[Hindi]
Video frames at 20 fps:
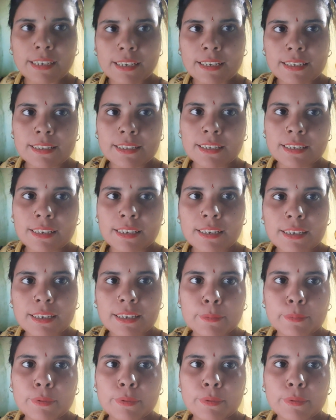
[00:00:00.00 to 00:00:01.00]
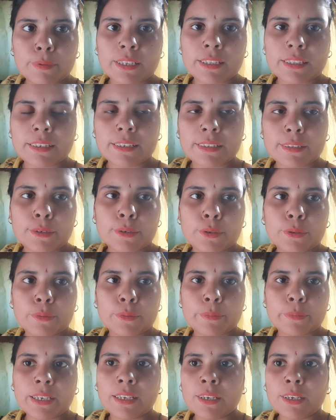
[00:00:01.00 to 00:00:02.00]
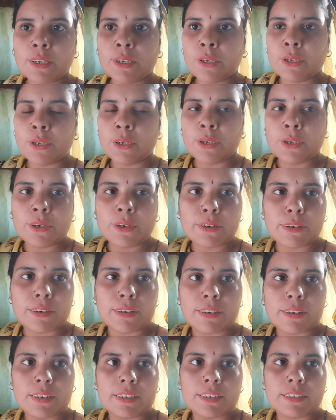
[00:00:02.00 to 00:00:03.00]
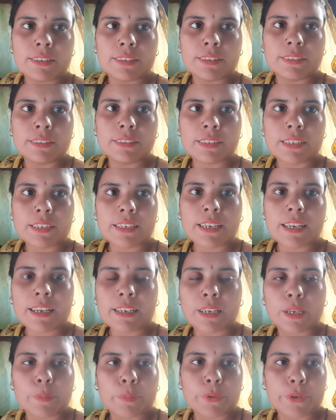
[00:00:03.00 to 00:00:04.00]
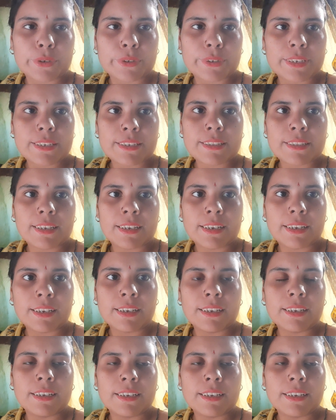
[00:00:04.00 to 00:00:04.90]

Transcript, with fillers: कैसे कब कितने दिनों में और क्या क्या प्रोसेस था